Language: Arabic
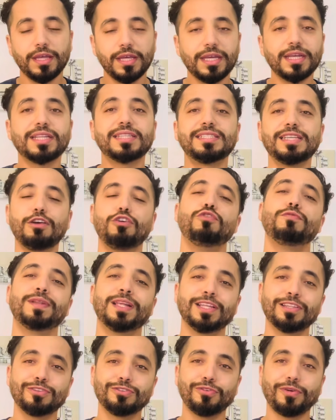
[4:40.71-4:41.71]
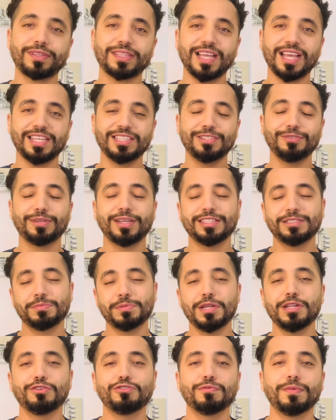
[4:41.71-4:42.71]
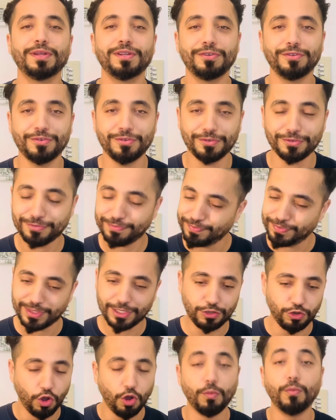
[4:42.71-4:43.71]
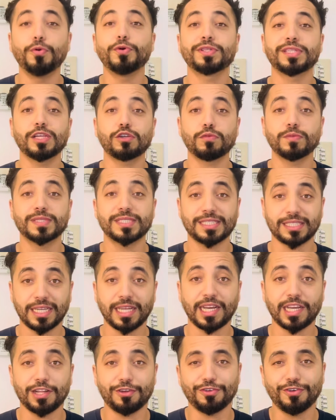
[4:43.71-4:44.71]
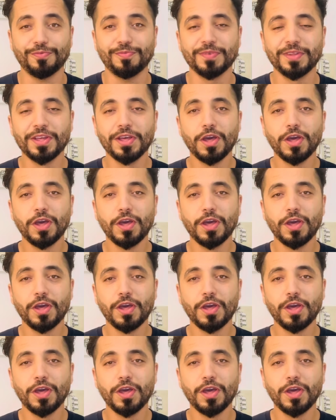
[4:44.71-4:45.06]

ارتاحوا من هذه النقطه هذه وكنتمنى لكم انه الامور ديالكم تسخر لكم